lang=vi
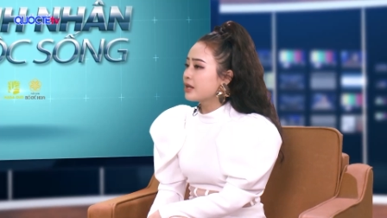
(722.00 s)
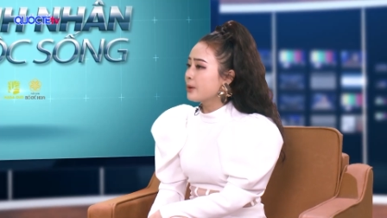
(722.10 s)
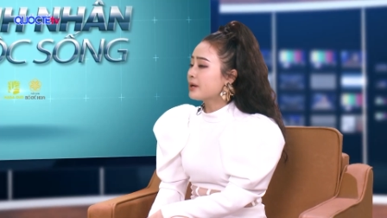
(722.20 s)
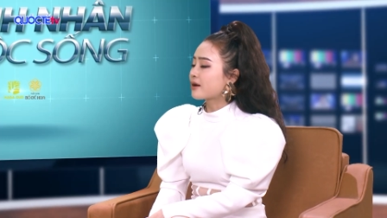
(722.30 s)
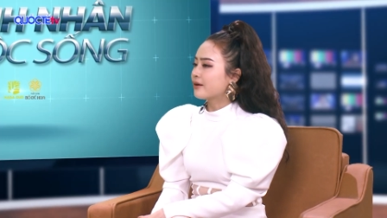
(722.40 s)

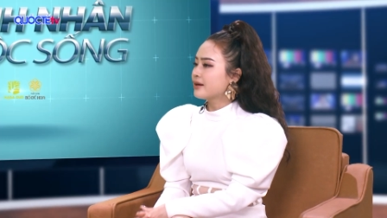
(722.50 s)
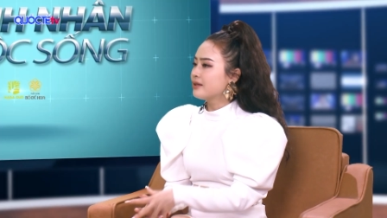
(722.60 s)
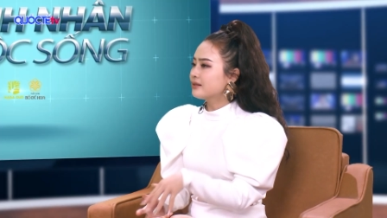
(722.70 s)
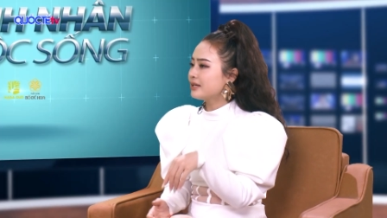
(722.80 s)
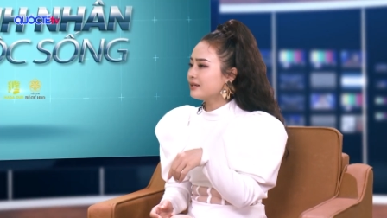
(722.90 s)
Nếu mà nói
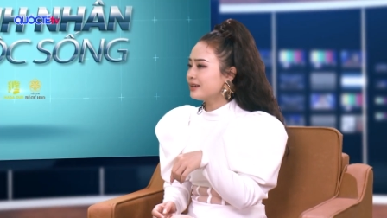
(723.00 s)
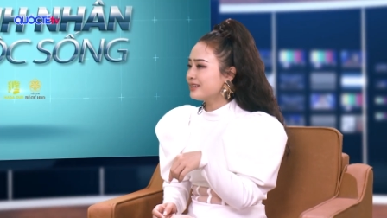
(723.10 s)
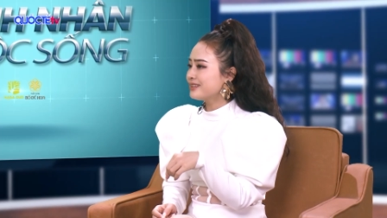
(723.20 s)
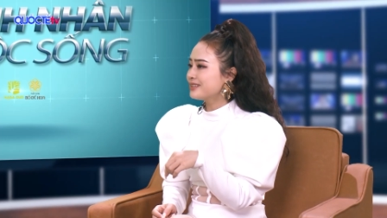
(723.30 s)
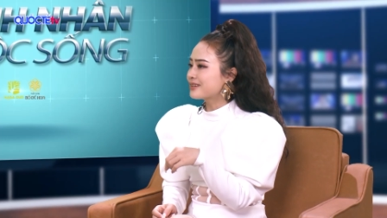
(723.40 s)
đến
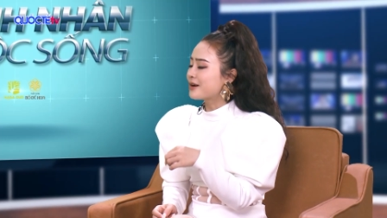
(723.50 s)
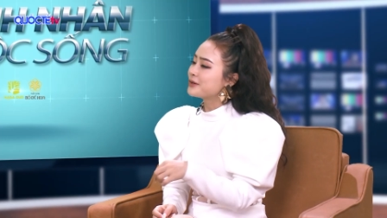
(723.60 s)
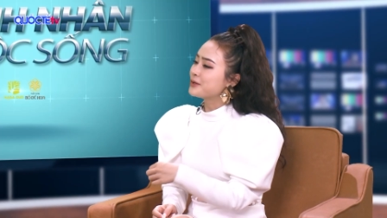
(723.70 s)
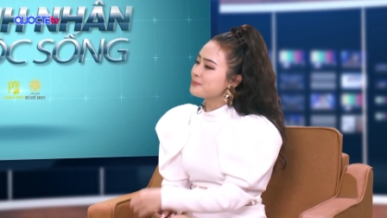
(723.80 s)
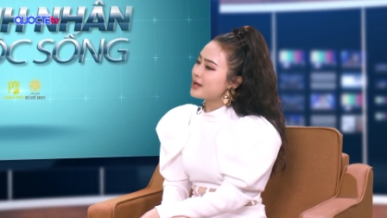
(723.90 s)
cái
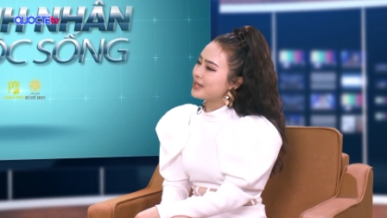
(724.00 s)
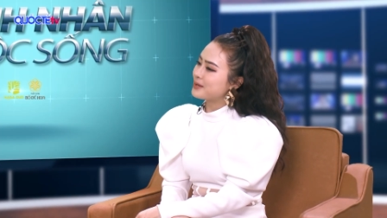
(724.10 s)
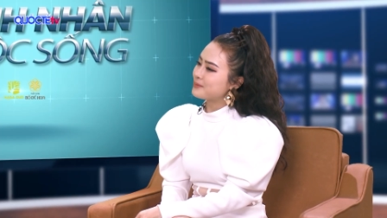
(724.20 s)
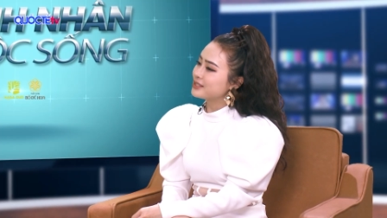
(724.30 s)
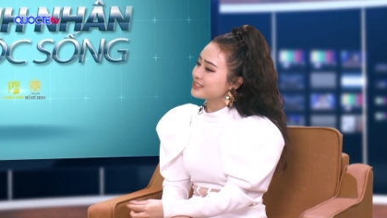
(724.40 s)
thời điểm mà
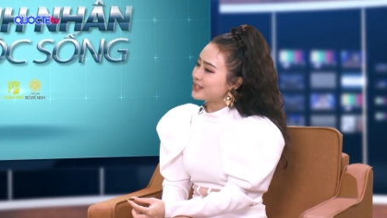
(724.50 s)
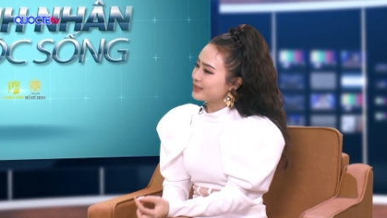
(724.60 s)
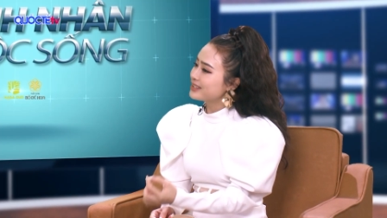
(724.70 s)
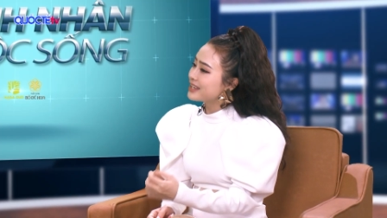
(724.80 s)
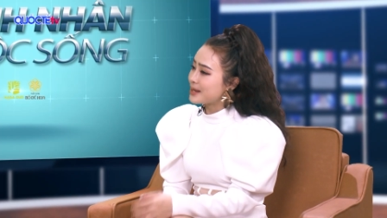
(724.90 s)
em lựa chọn
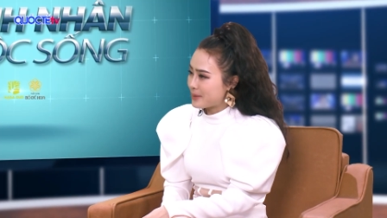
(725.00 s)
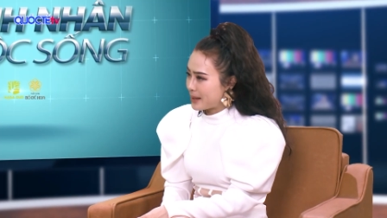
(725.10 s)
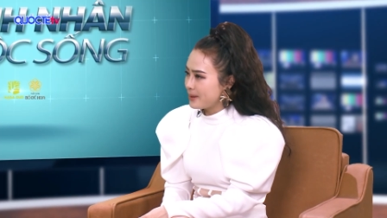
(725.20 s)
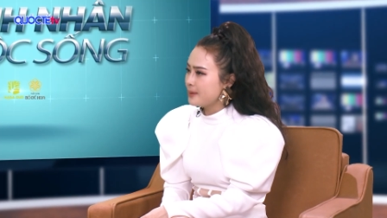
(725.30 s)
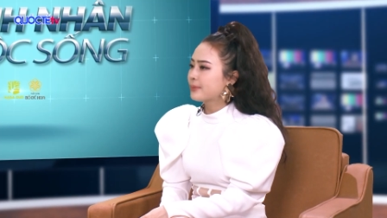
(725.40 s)
cái nghề làm
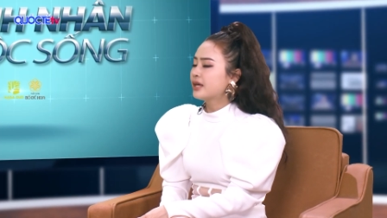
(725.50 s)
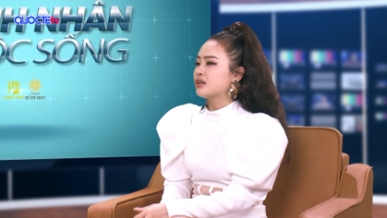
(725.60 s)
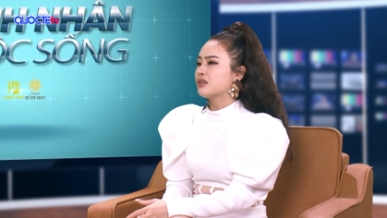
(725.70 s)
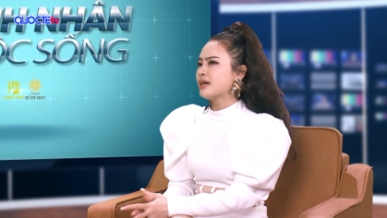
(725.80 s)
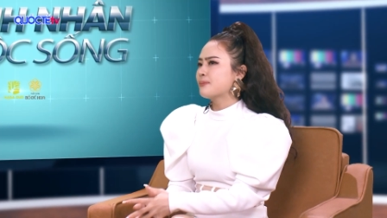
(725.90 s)
đẹp á,
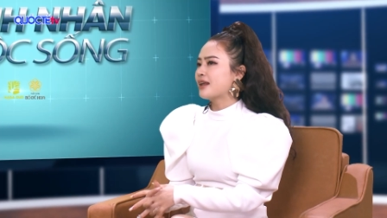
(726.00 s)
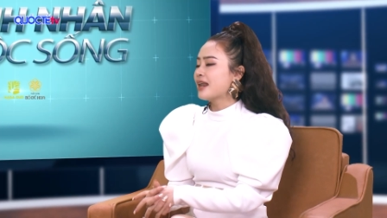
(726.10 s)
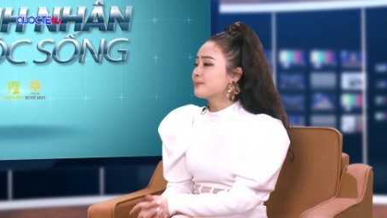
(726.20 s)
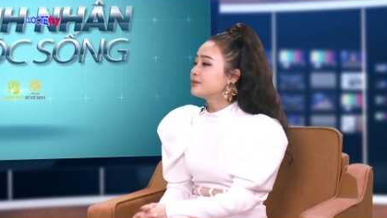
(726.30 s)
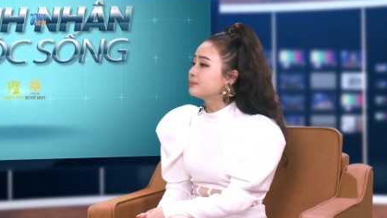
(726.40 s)
thì em đã
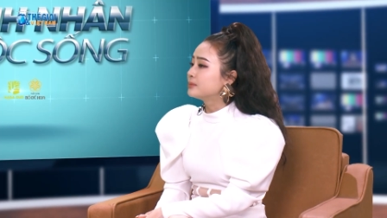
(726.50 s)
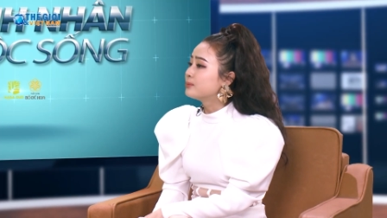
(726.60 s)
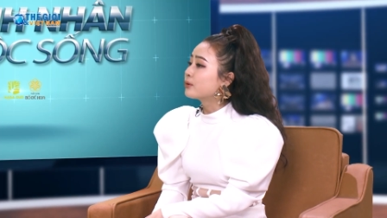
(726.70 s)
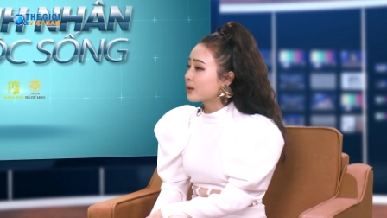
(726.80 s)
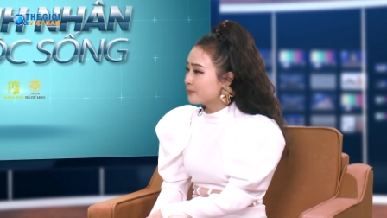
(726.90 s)
làm được
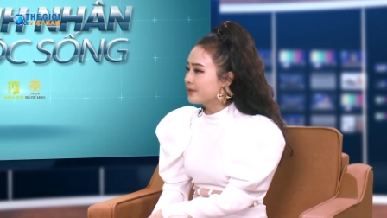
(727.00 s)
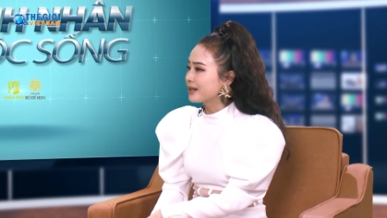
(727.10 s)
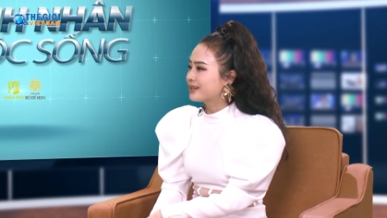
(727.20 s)
11 công việc.